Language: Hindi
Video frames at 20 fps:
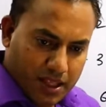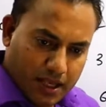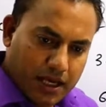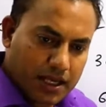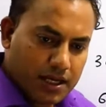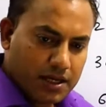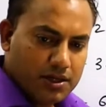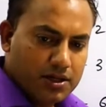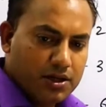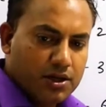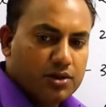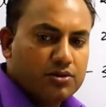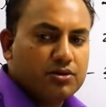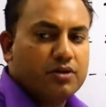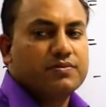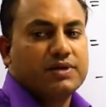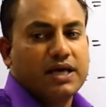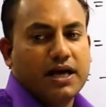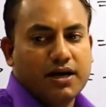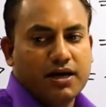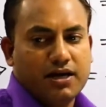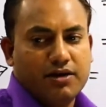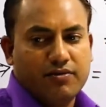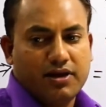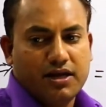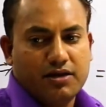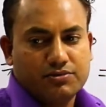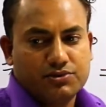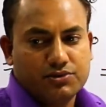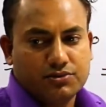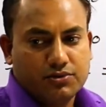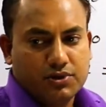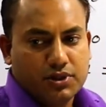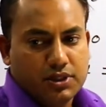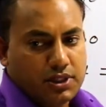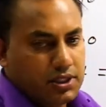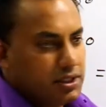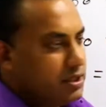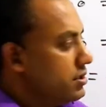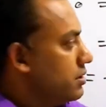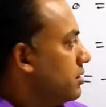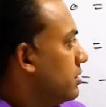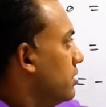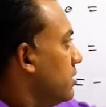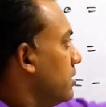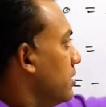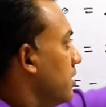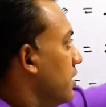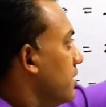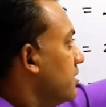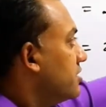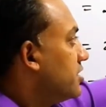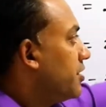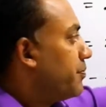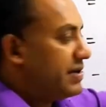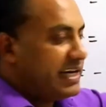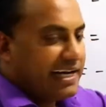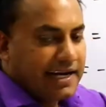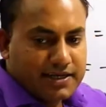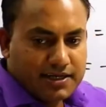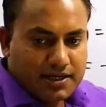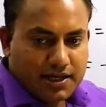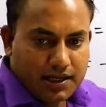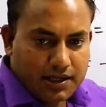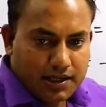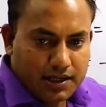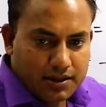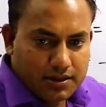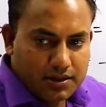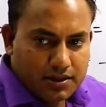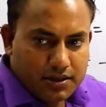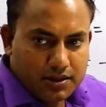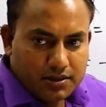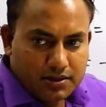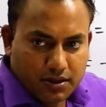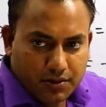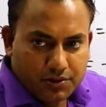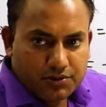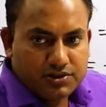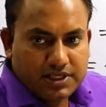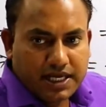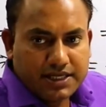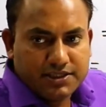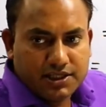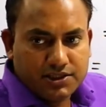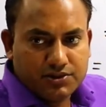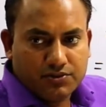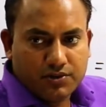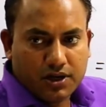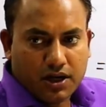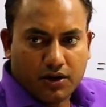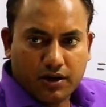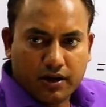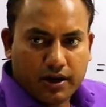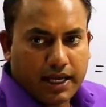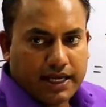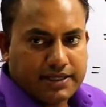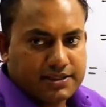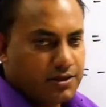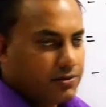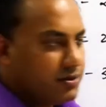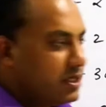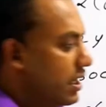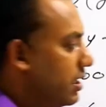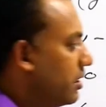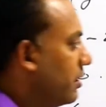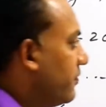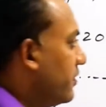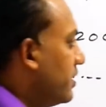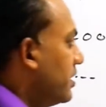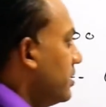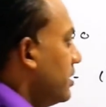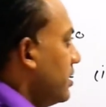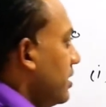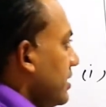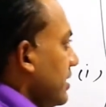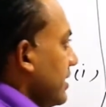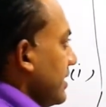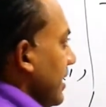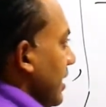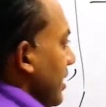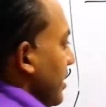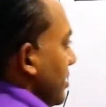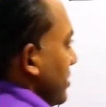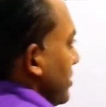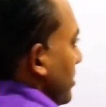है ना तो हम क्या करने वाले बच्चों सब्ट्रैक्ट करेंगे तभी तो साइन चेंज होगा और कैंसिल हो जाएगा फिर देखेंगे यहां